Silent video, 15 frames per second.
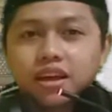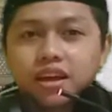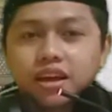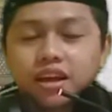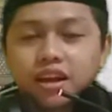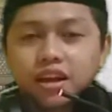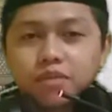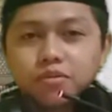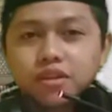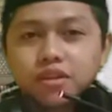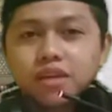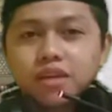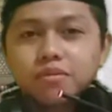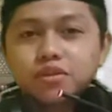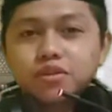Alhamdulillah
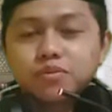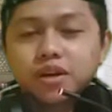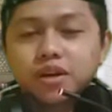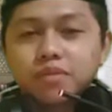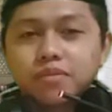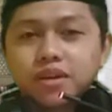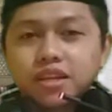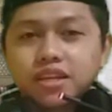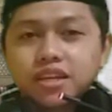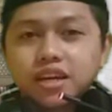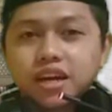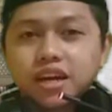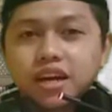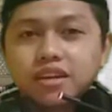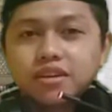berjumpa kembali
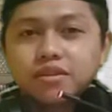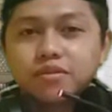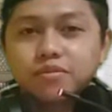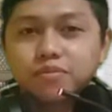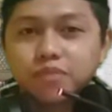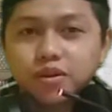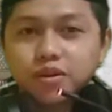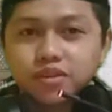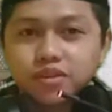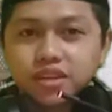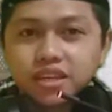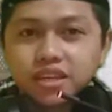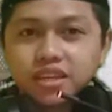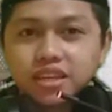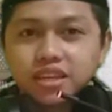dengan Pak
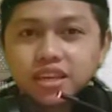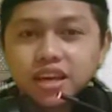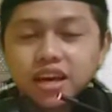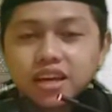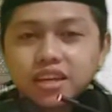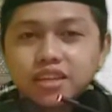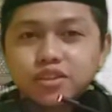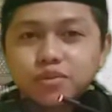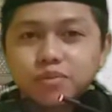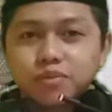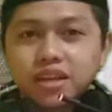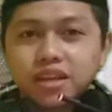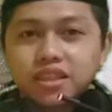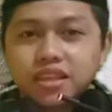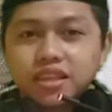Ugi di hari
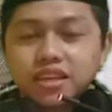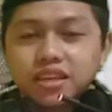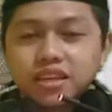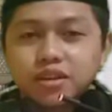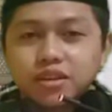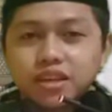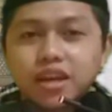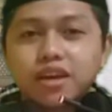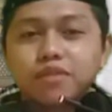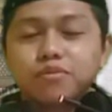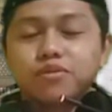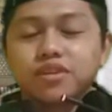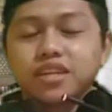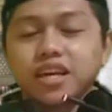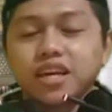Jumat yang
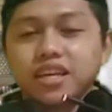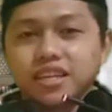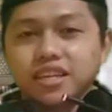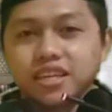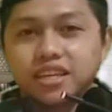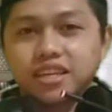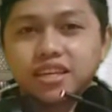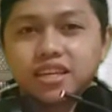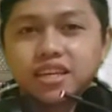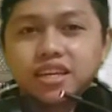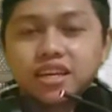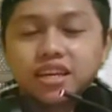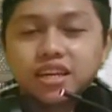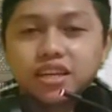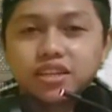mulia ini
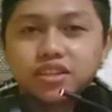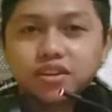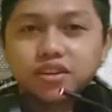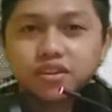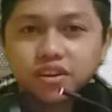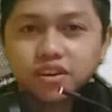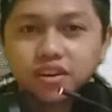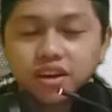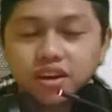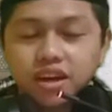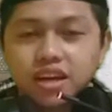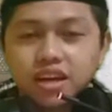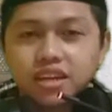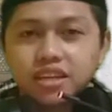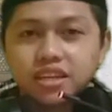Insya Allah
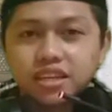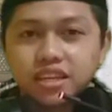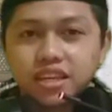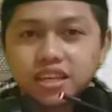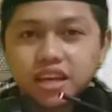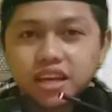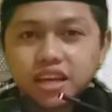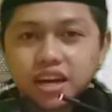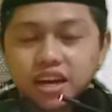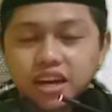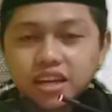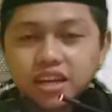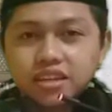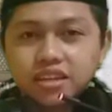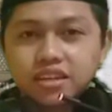hari ini kita
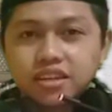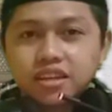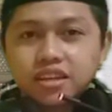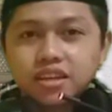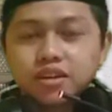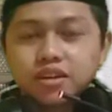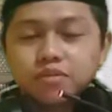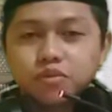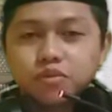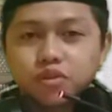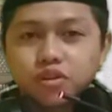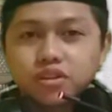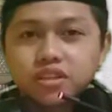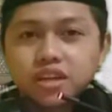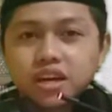akan
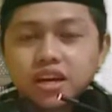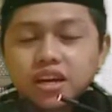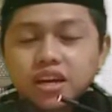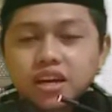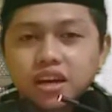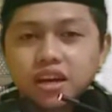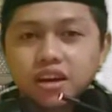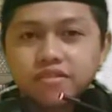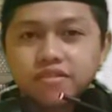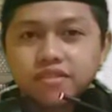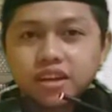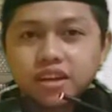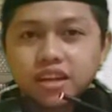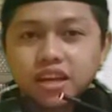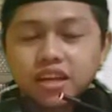murojaah
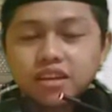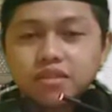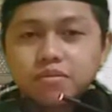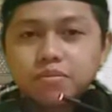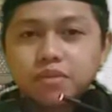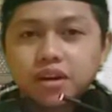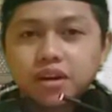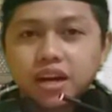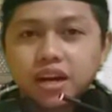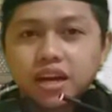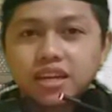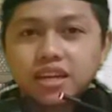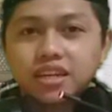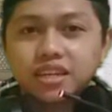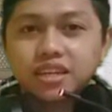hafalan
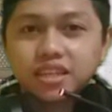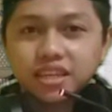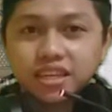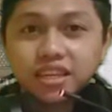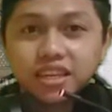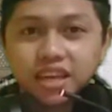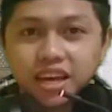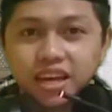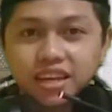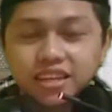pekan ini ya.